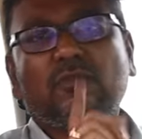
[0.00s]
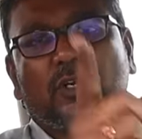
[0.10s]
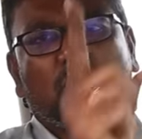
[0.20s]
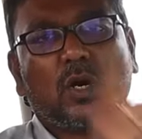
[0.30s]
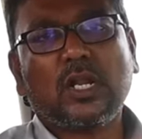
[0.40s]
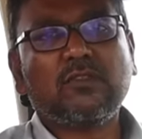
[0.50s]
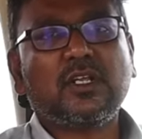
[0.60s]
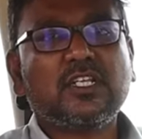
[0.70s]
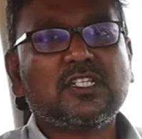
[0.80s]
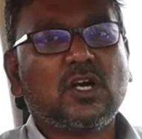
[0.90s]
எஃபர்ட் உங்களை
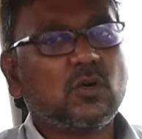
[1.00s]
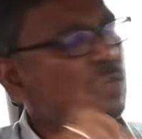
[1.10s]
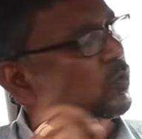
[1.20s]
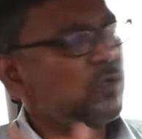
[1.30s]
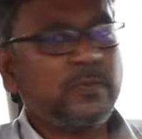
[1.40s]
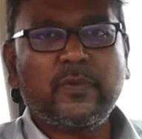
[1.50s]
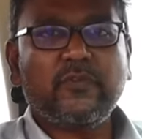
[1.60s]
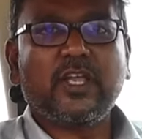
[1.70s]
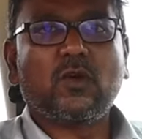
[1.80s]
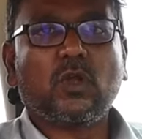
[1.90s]
வந்து ரீச் ஆகும் இப்போ
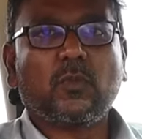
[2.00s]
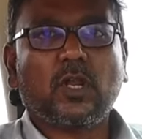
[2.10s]
வீடியோக்குள்ளே